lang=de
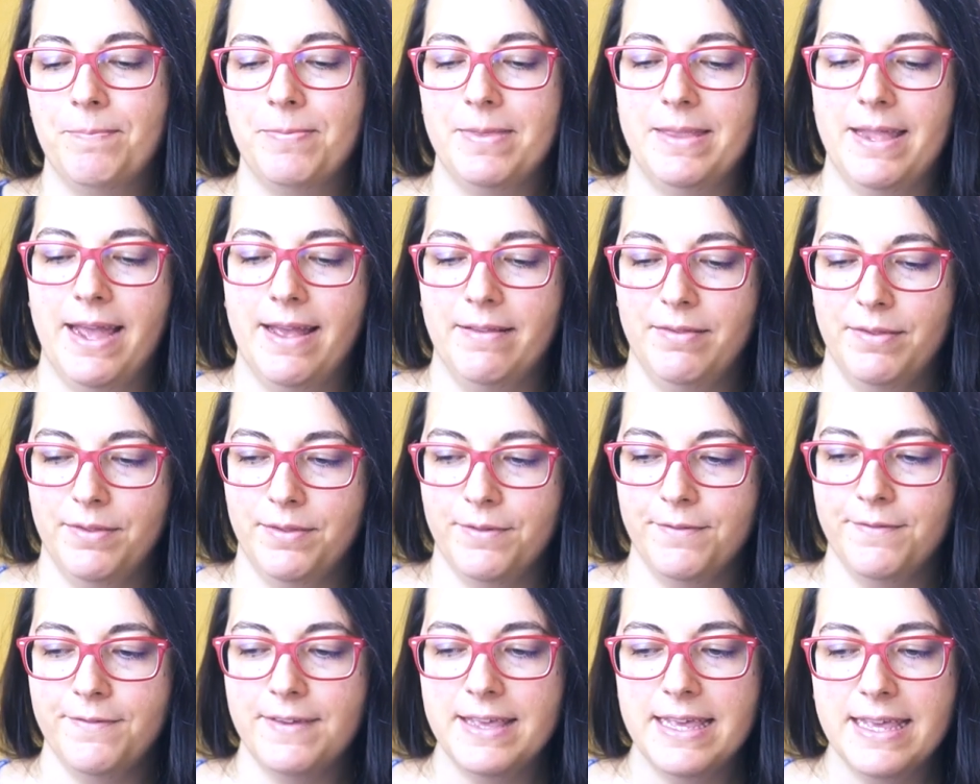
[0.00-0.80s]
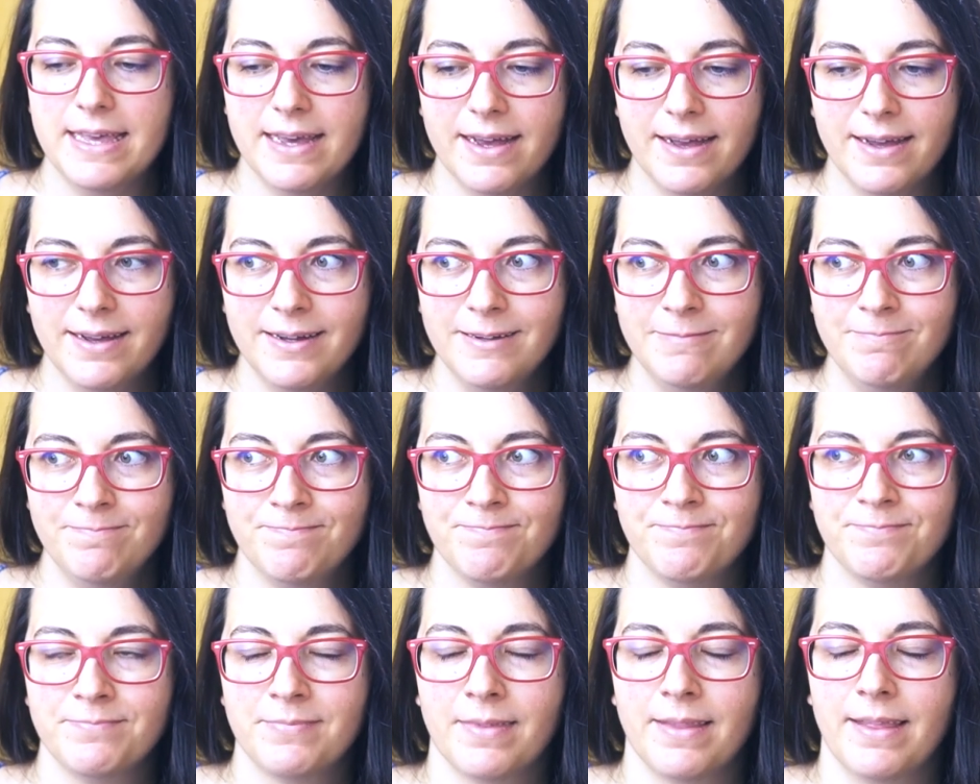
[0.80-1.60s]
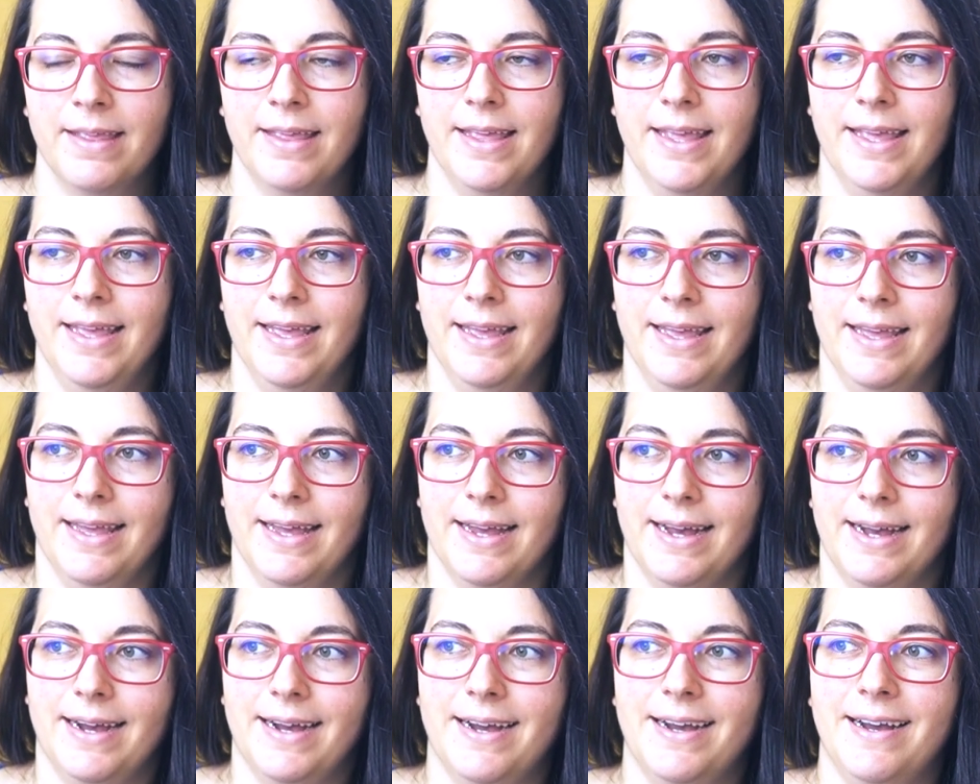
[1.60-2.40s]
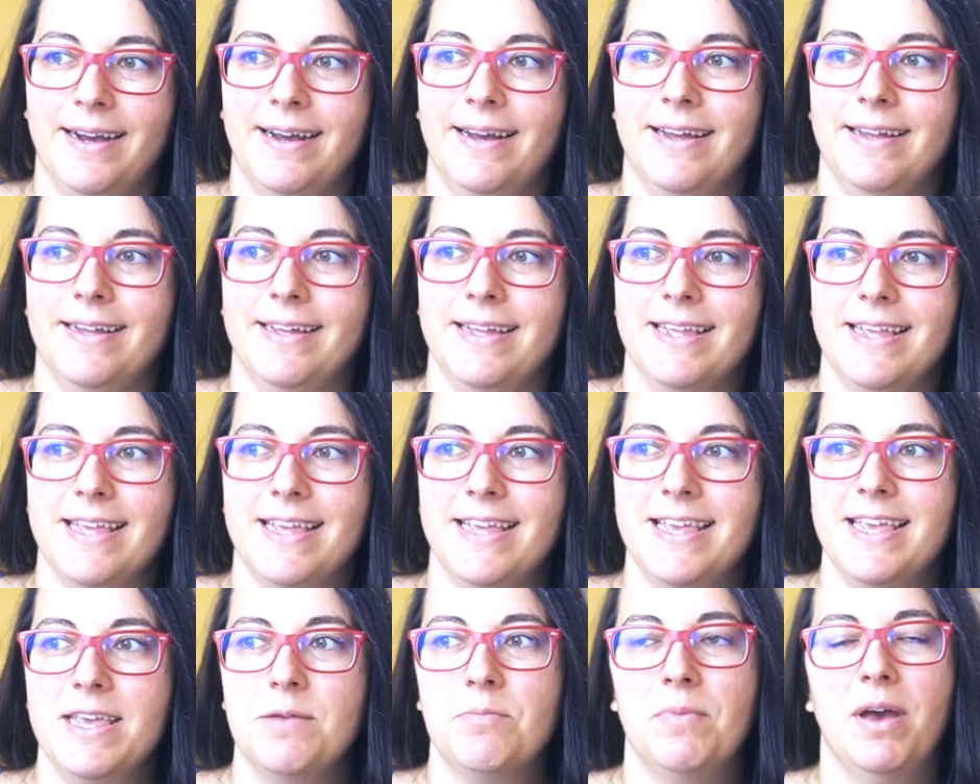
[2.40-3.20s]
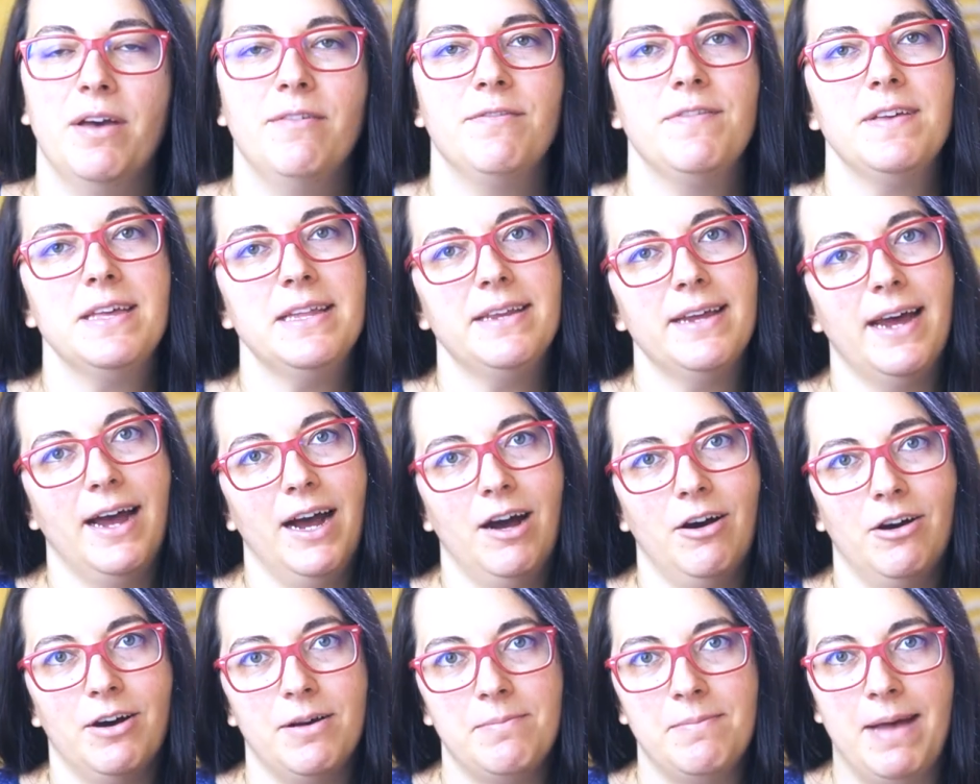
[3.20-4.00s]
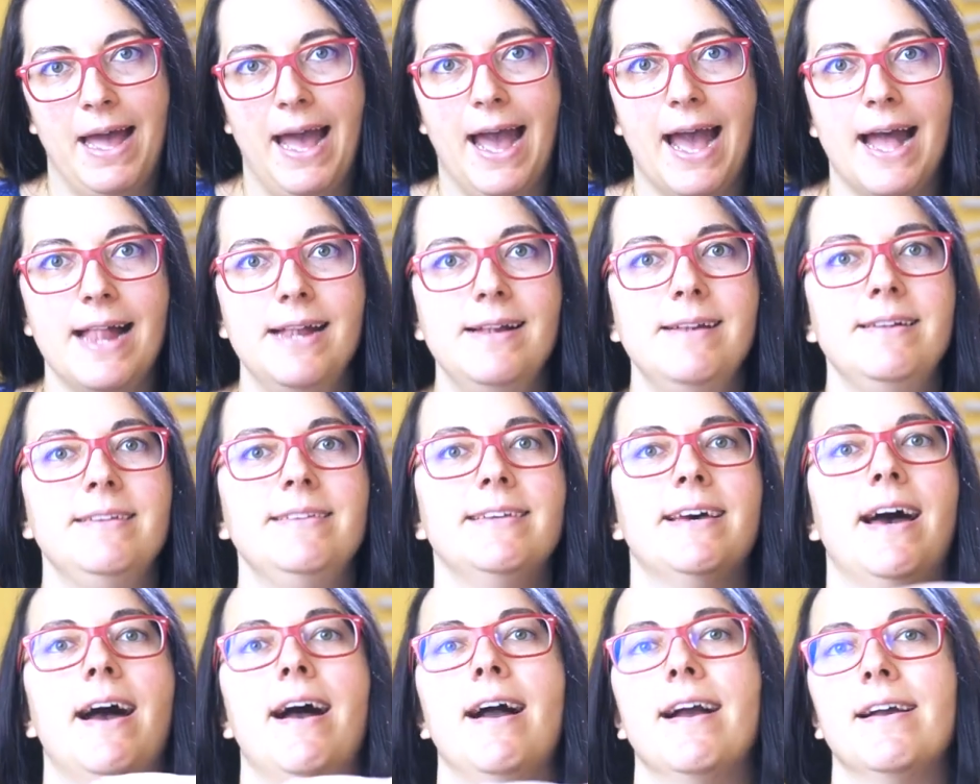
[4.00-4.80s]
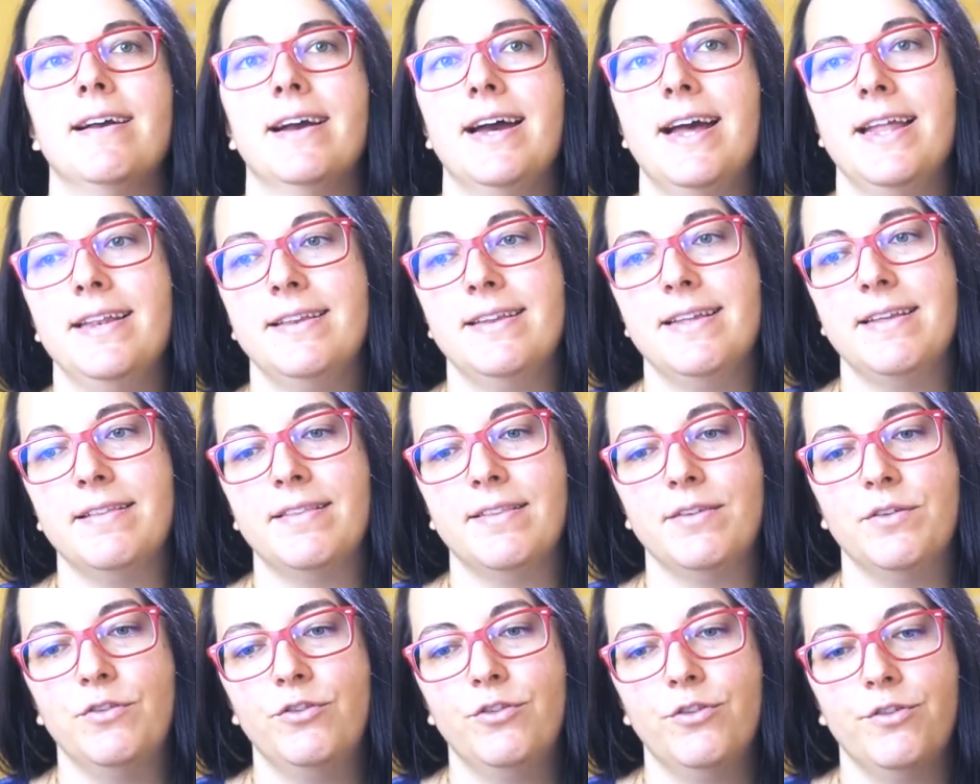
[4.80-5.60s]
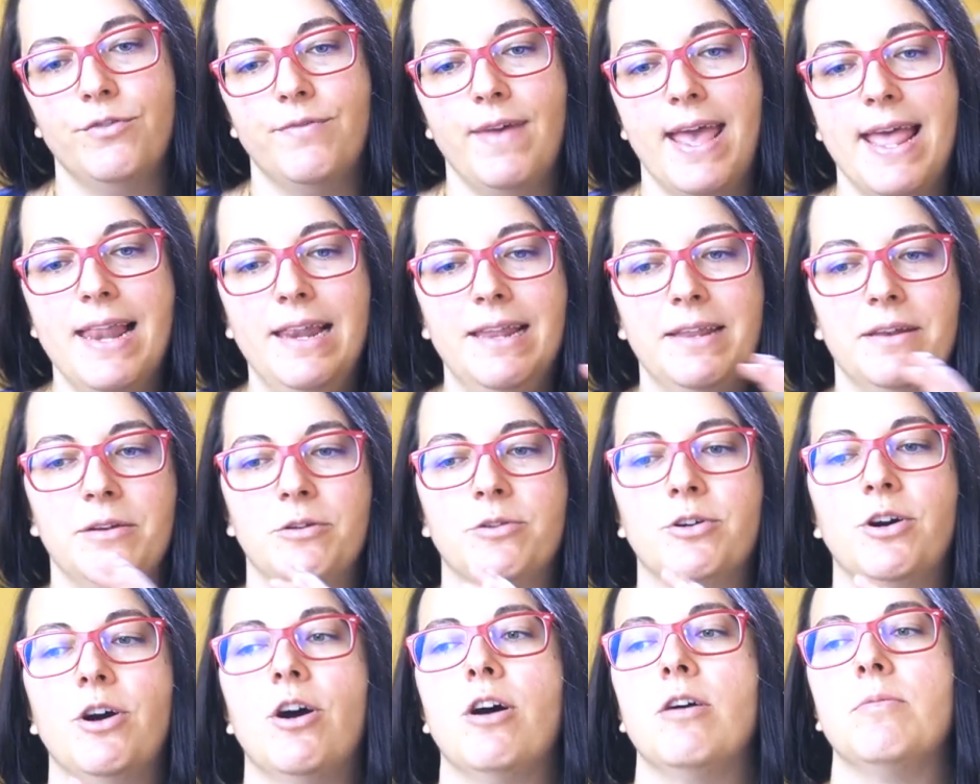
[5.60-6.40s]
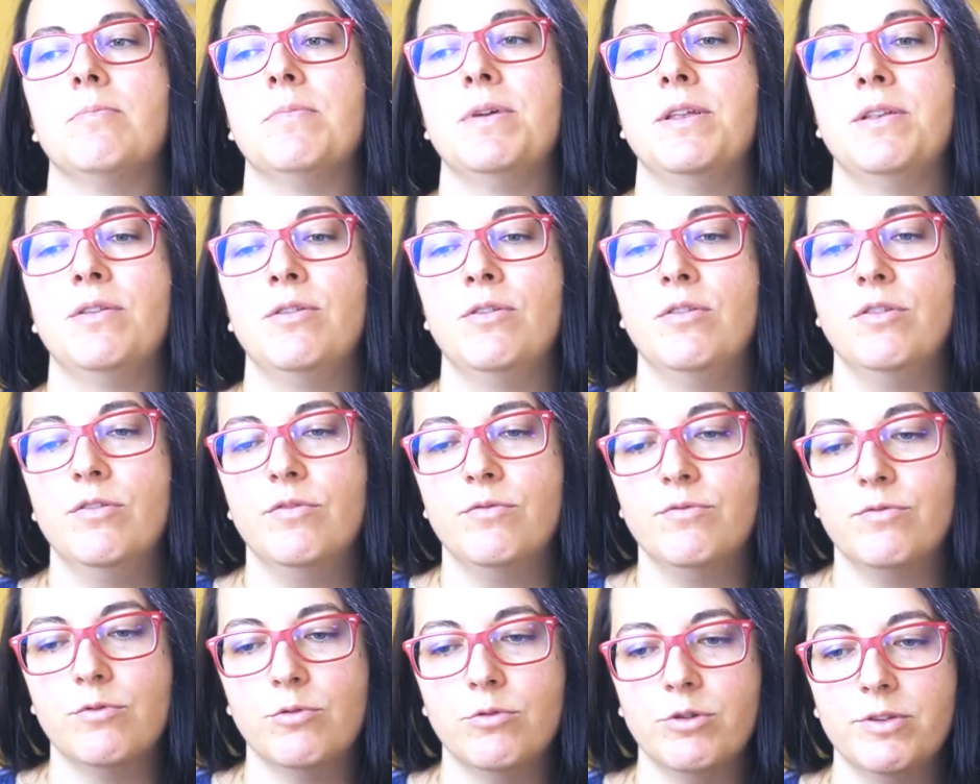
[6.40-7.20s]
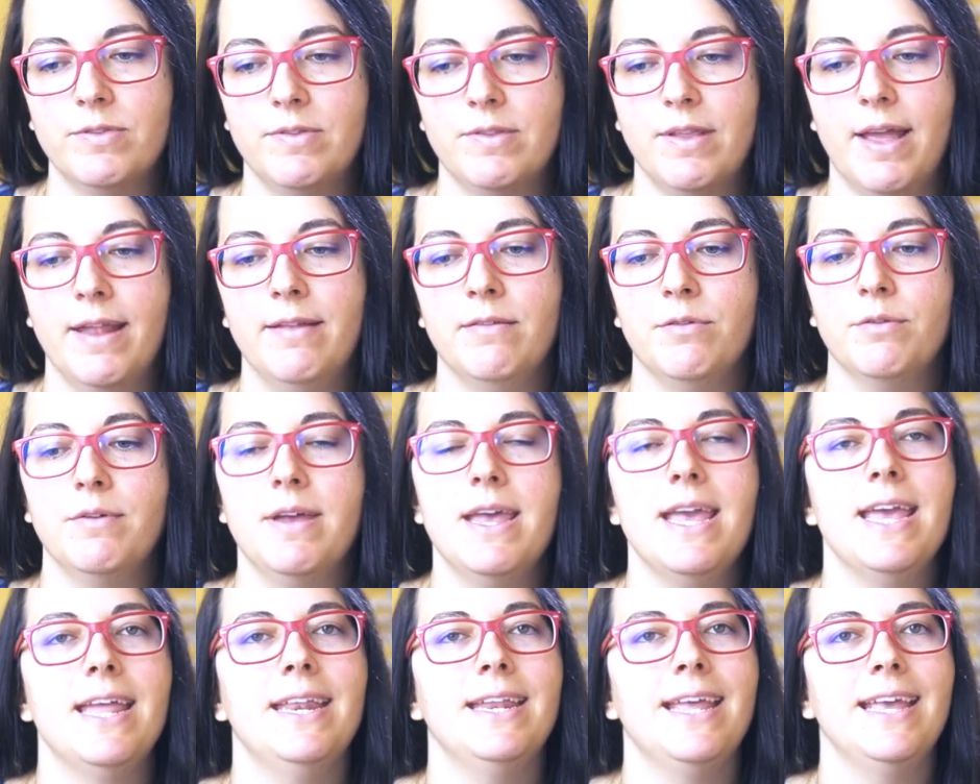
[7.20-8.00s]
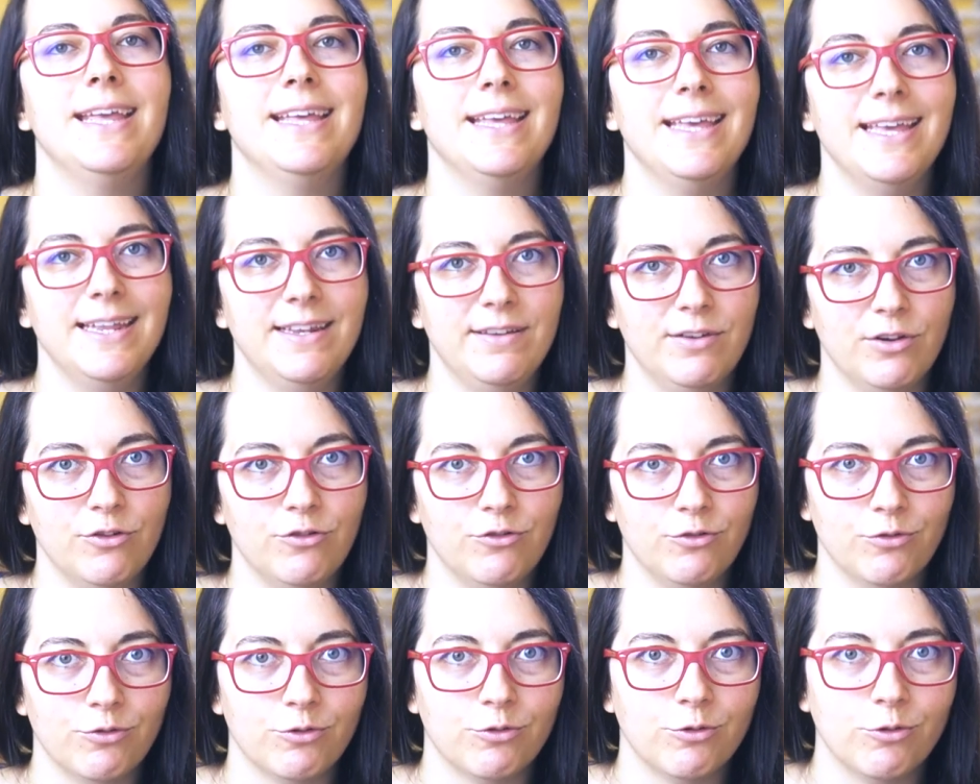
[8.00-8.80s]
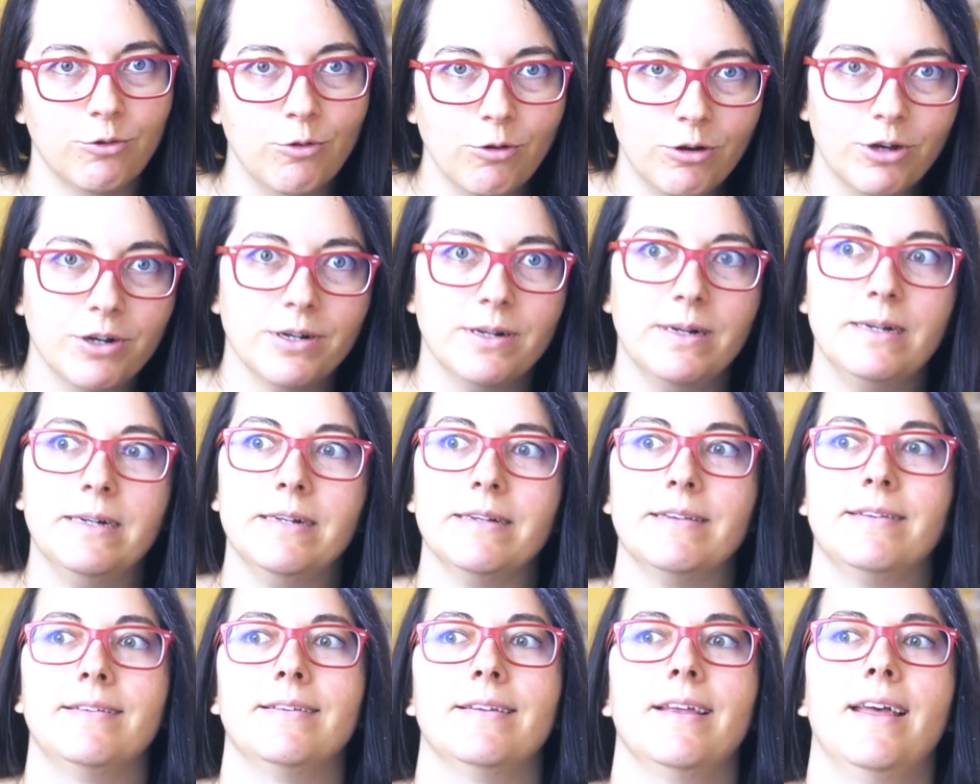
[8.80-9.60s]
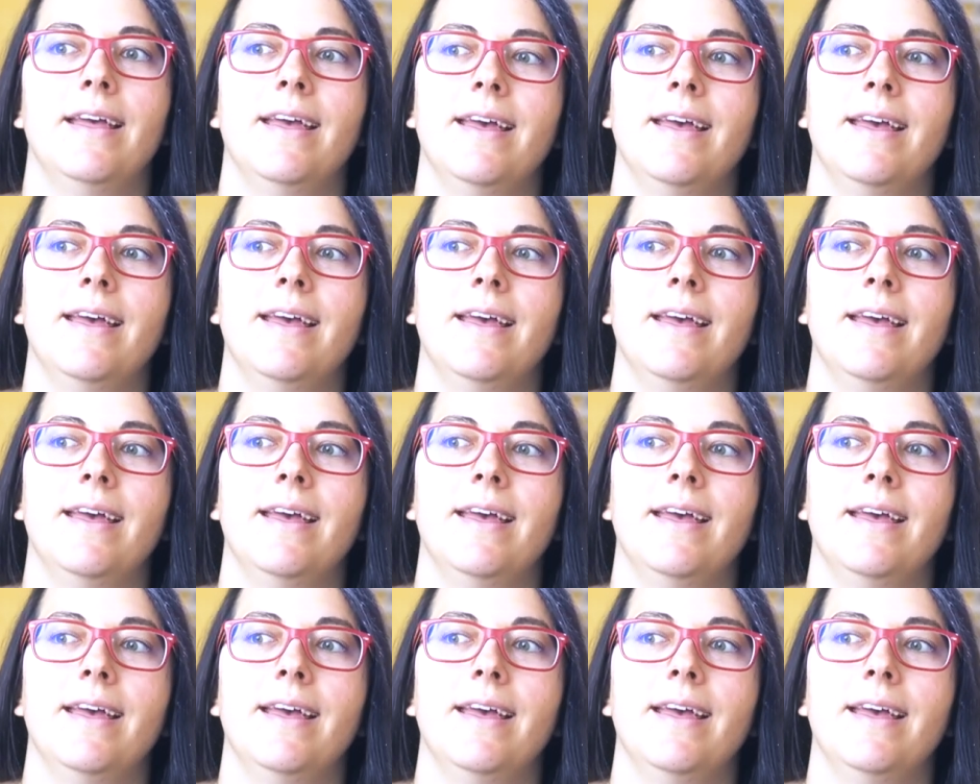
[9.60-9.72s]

dass wir äh, immer wieder auch im Alltag an diese Schwellen kommen, wo es dann so energetisch ruckelt.